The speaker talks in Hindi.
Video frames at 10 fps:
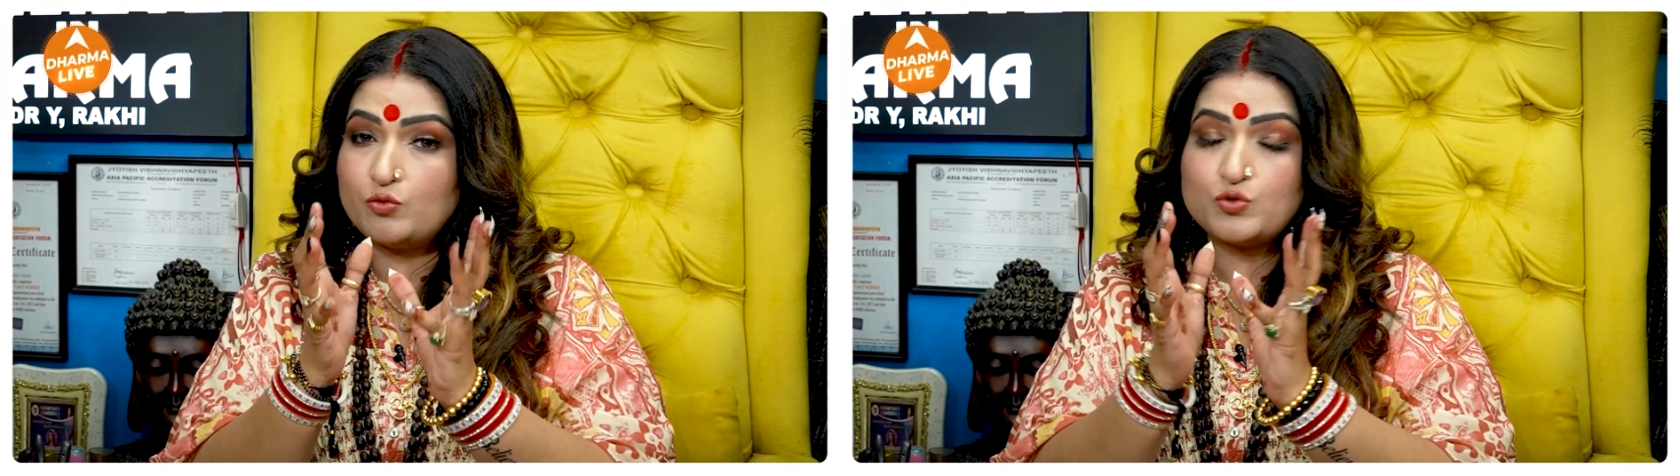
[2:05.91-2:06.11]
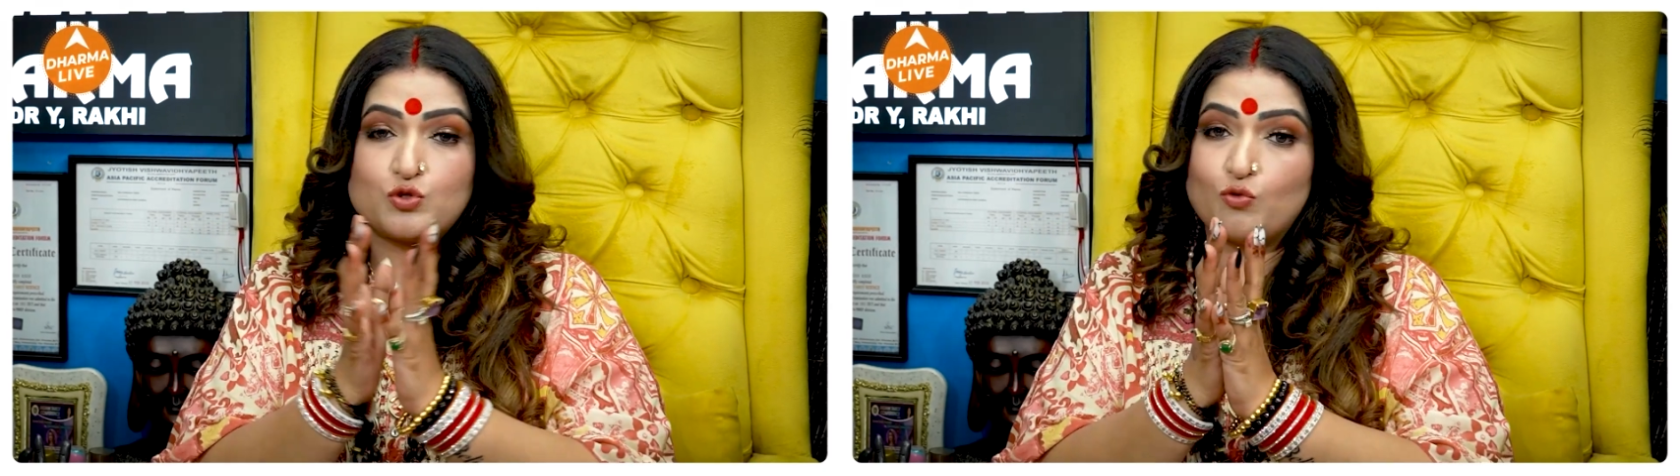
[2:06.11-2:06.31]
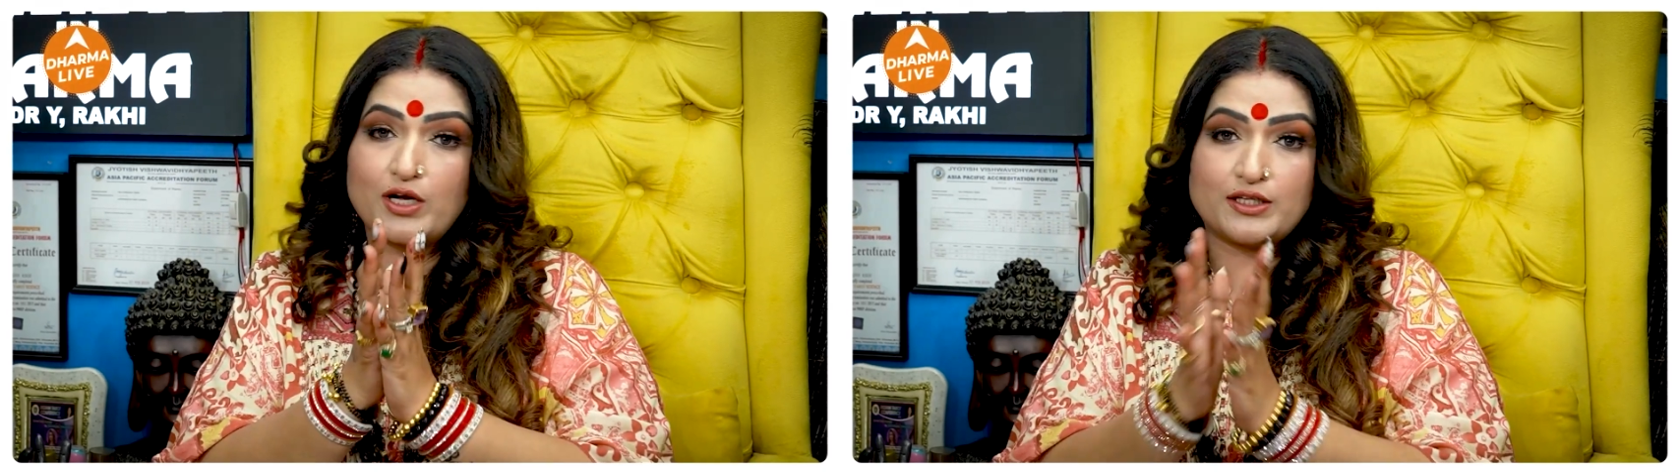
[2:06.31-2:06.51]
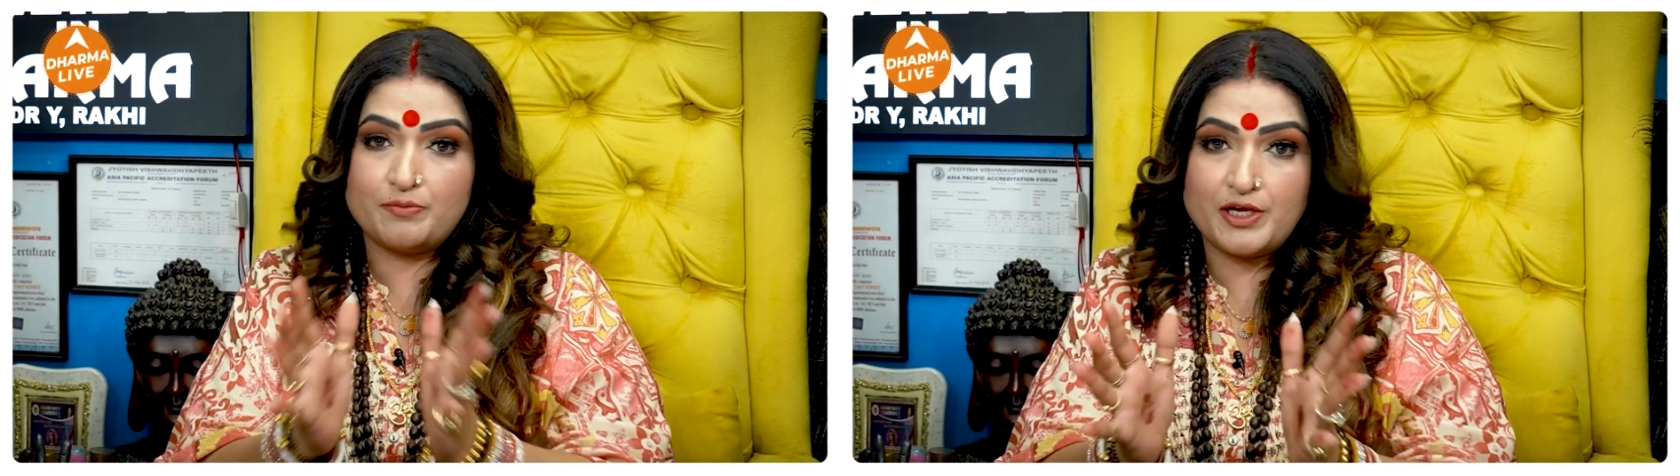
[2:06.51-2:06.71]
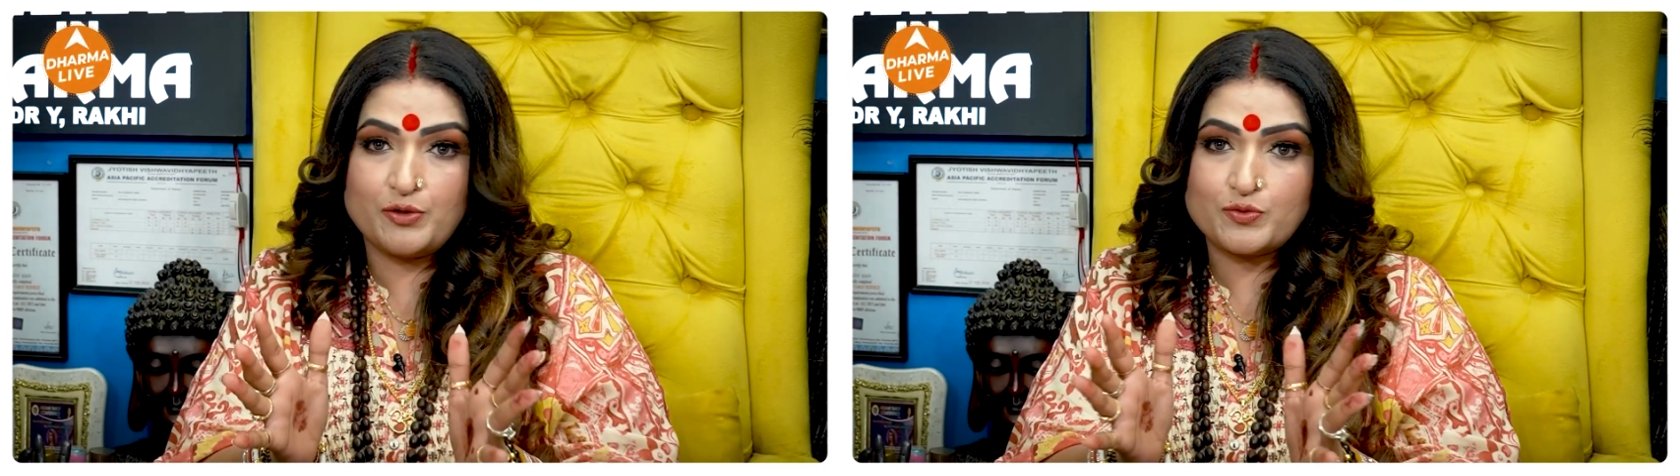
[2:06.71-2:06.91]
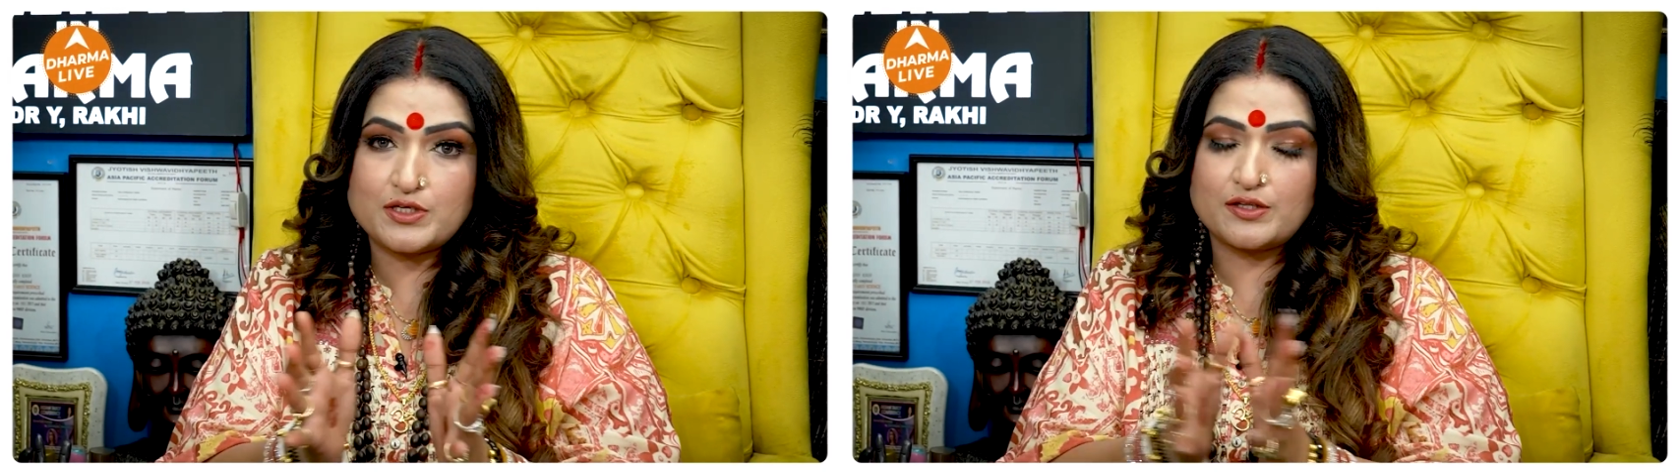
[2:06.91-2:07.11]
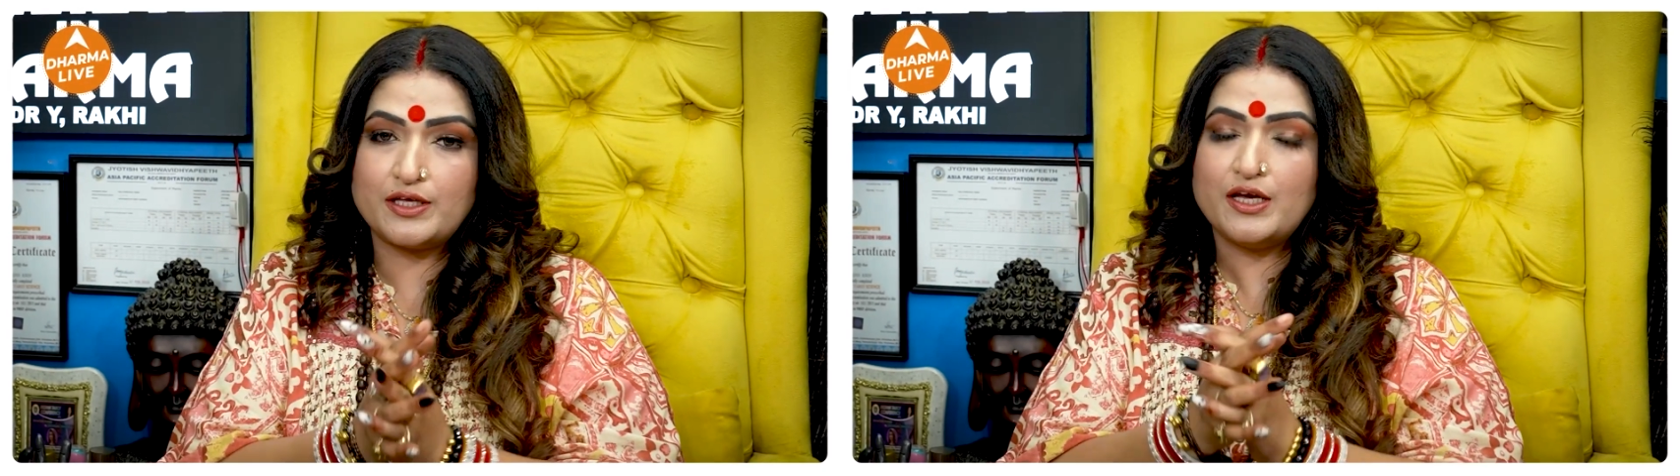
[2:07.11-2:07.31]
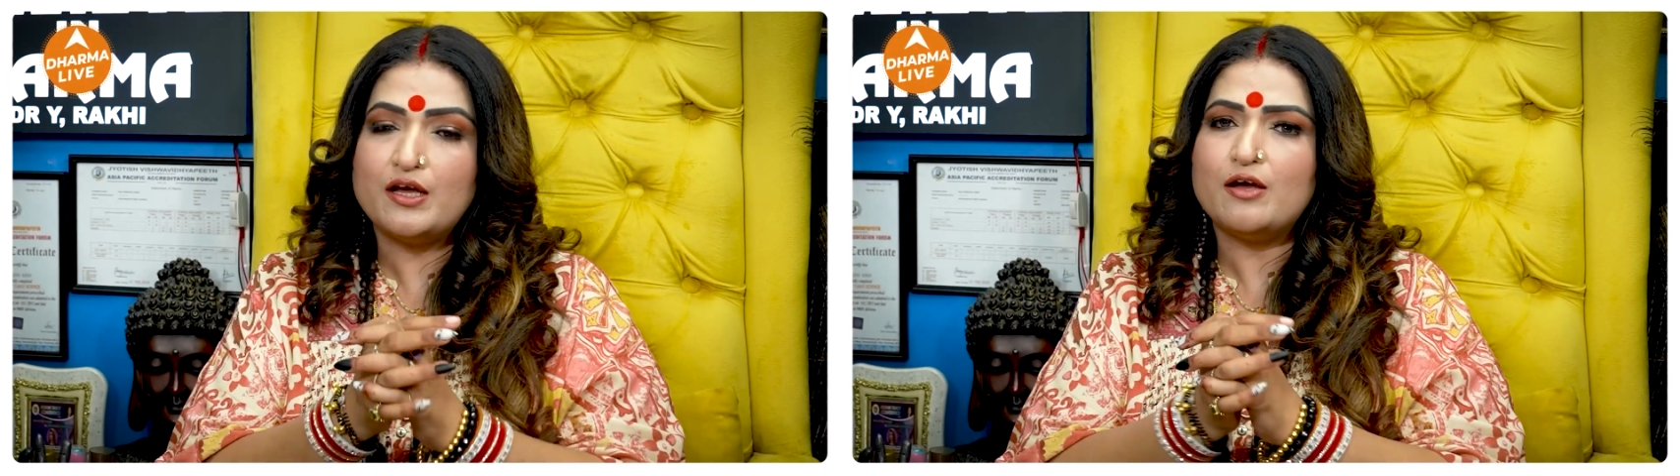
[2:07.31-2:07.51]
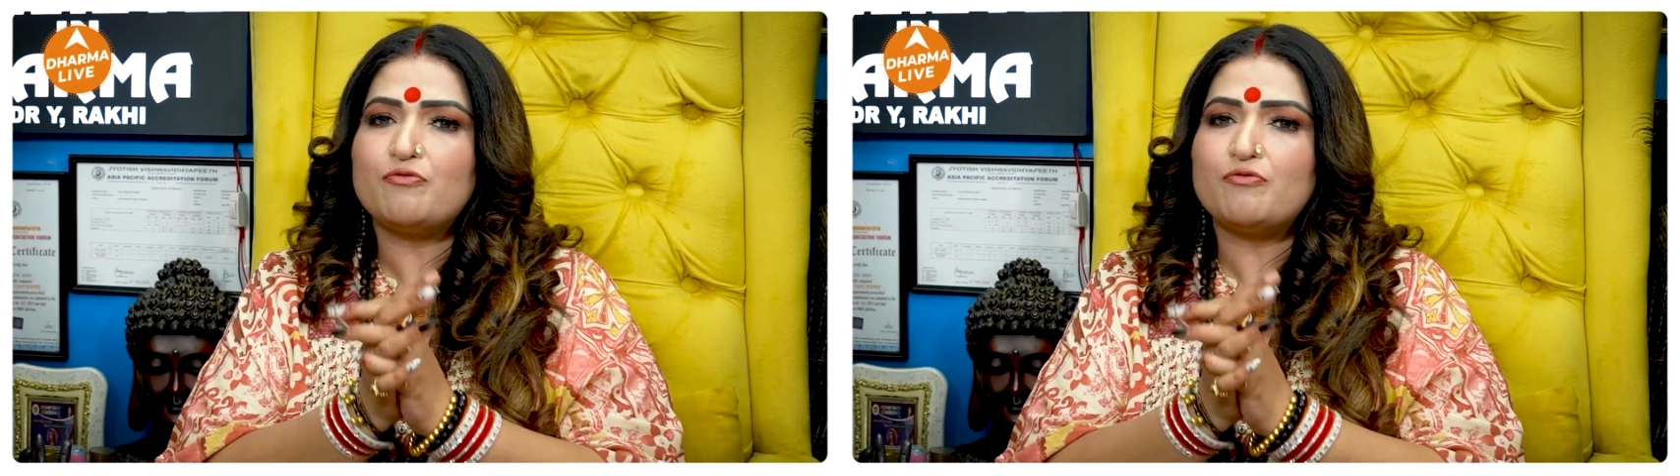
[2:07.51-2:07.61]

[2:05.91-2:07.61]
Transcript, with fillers: उस तो खत्म नहीं हो सकती exactly.